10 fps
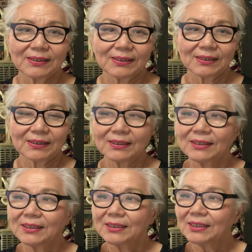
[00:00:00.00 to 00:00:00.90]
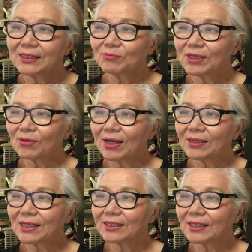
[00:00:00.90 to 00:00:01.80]
아, 이 때문에
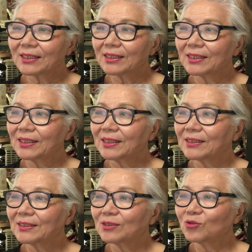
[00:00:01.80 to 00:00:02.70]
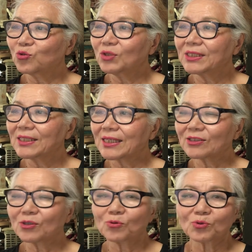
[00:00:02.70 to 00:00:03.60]
관광객 의 줄이기에
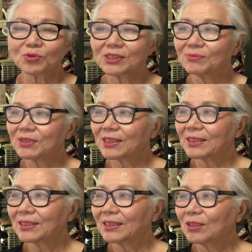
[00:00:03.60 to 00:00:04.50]
나선 곳도 있습니다.